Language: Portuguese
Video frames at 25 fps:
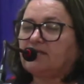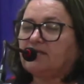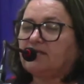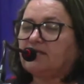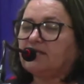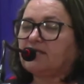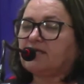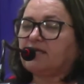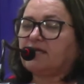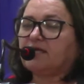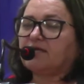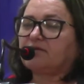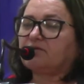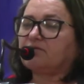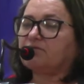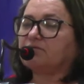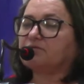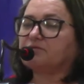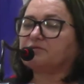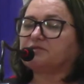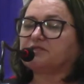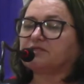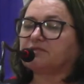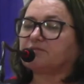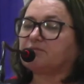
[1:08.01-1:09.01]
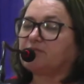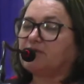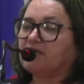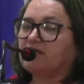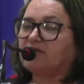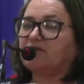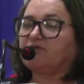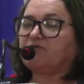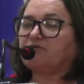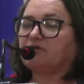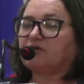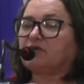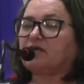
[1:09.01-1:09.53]
E quero
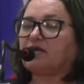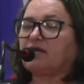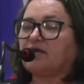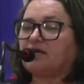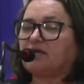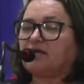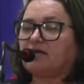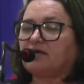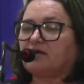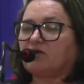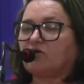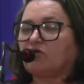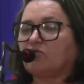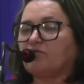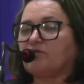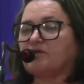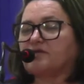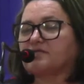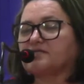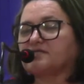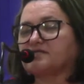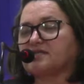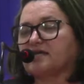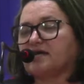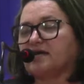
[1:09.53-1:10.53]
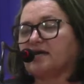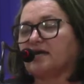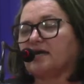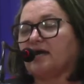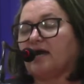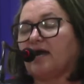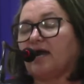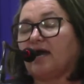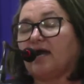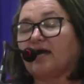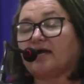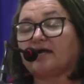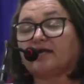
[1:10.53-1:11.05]
também é, começar
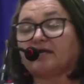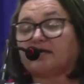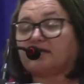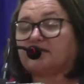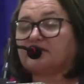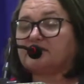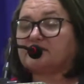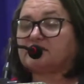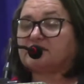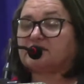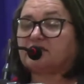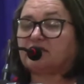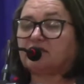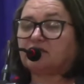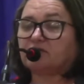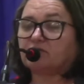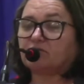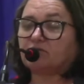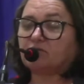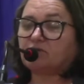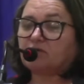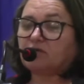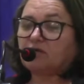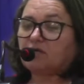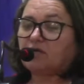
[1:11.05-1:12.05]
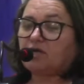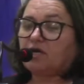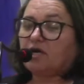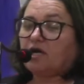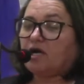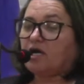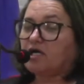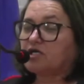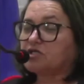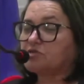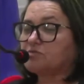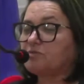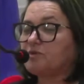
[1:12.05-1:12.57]
agradecendo
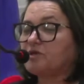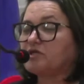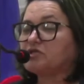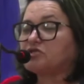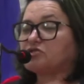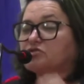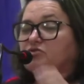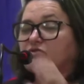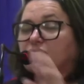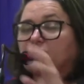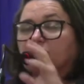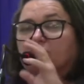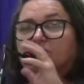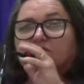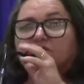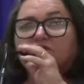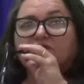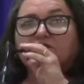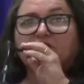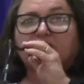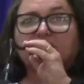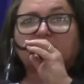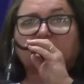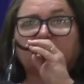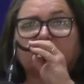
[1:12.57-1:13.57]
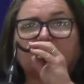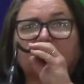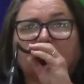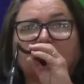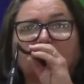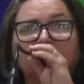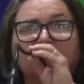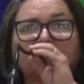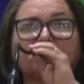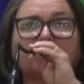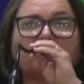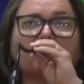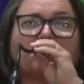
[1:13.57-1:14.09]
as pessoas daqui na
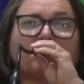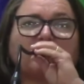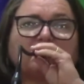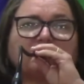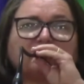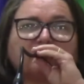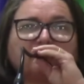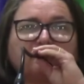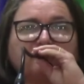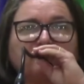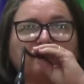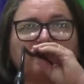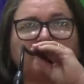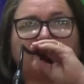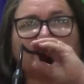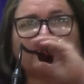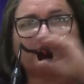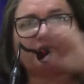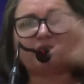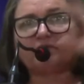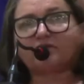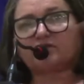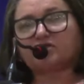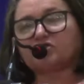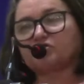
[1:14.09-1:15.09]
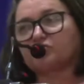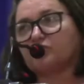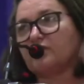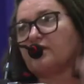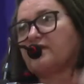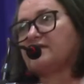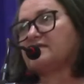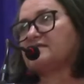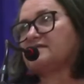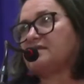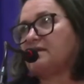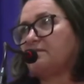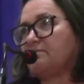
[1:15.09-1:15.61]
última quarta-feira pela sua
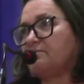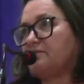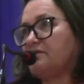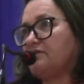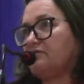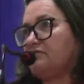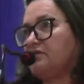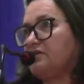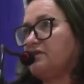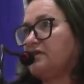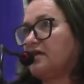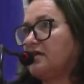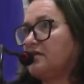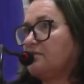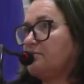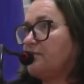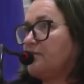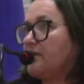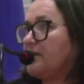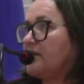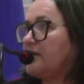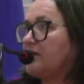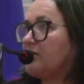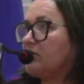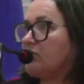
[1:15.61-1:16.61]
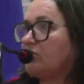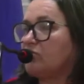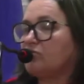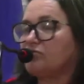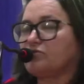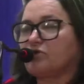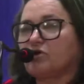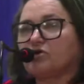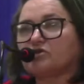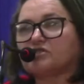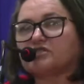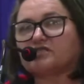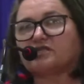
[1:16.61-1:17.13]
receptividade para com o
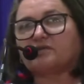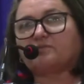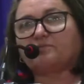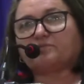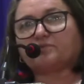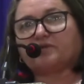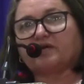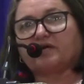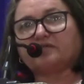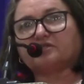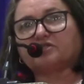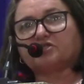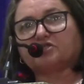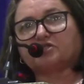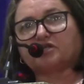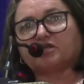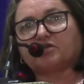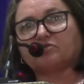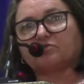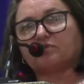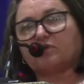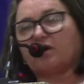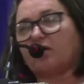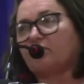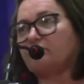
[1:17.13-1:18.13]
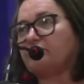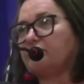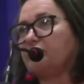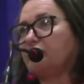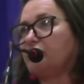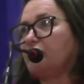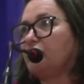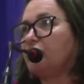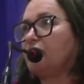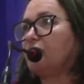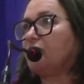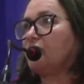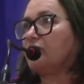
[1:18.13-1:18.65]
nosso deputado estadual
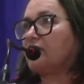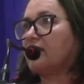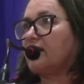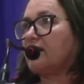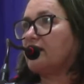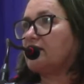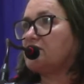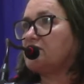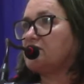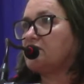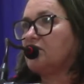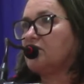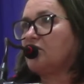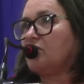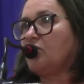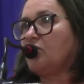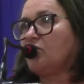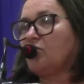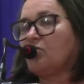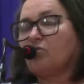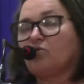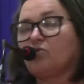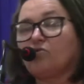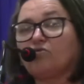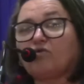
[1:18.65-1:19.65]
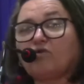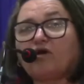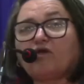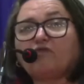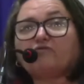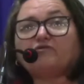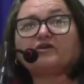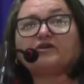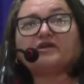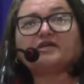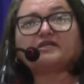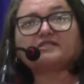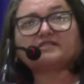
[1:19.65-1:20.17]
Diogo Moraes, o qual
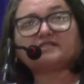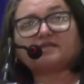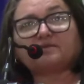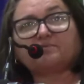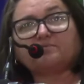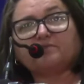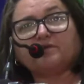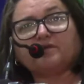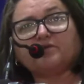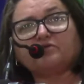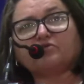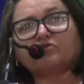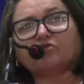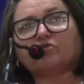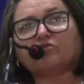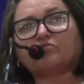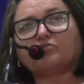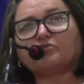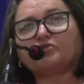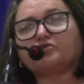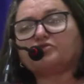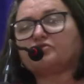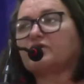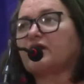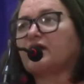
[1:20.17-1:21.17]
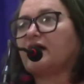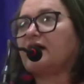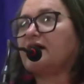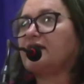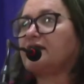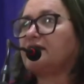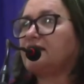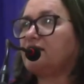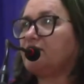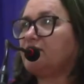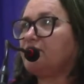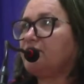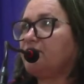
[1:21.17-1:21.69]
foi recebido com muito
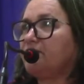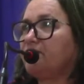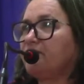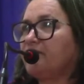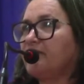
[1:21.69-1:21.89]
carinho.